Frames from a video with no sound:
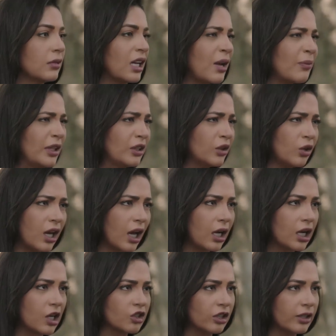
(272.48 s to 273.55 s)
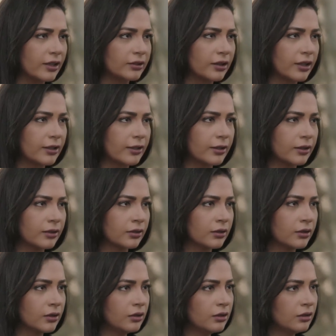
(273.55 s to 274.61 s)
انا عملت كل حاجه عشان خاطرك
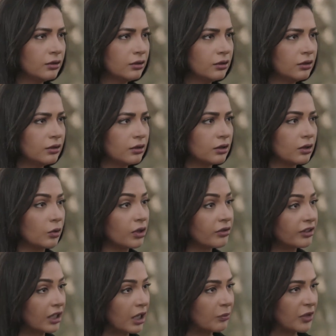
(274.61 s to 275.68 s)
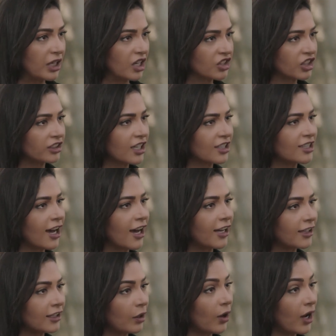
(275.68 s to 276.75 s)
وقفت جنبك عشان تاخدي
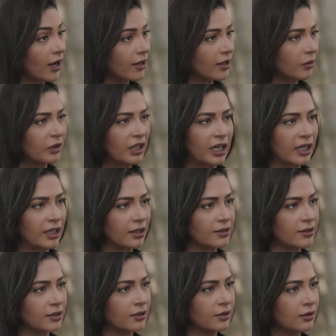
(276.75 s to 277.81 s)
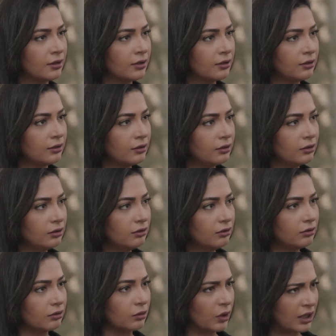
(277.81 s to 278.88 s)
حقنا وحقك من العيله دي
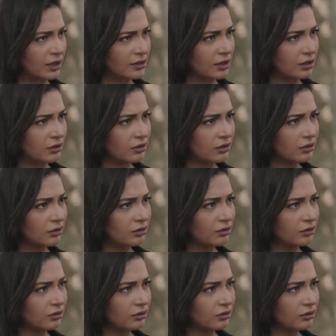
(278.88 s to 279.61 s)
ولا نسيتي